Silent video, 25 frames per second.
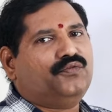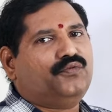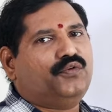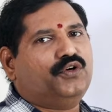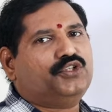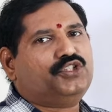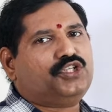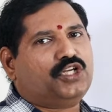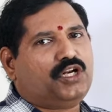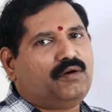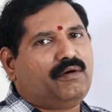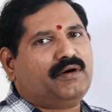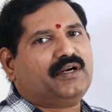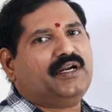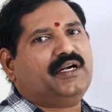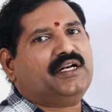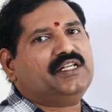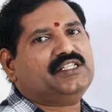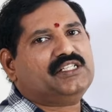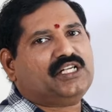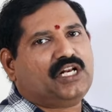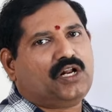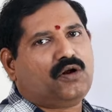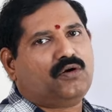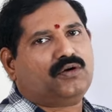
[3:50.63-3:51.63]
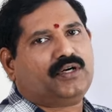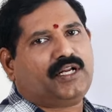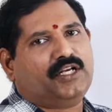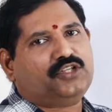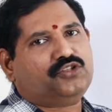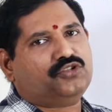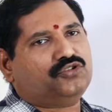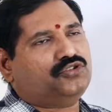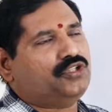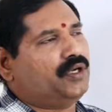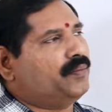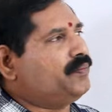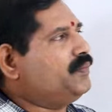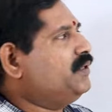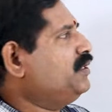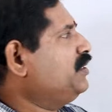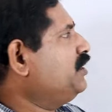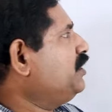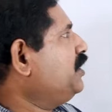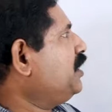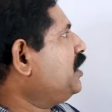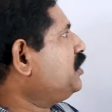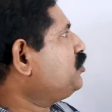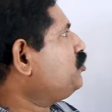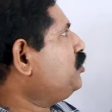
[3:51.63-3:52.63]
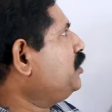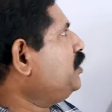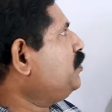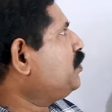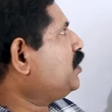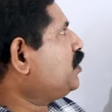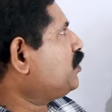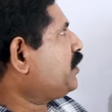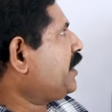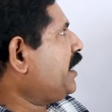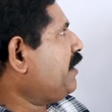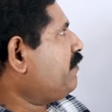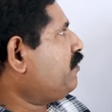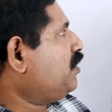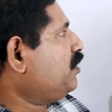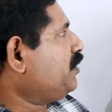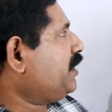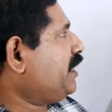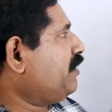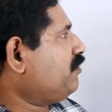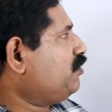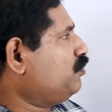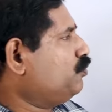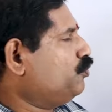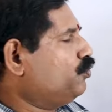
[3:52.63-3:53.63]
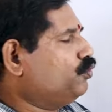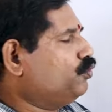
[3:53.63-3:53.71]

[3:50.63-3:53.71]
ఫ్యూచర్లో రిటర్న్స్ ఎలా ఉంటాయి చూద్దాం ఇక్కడ చూడండి మనం కేవలం కేవలం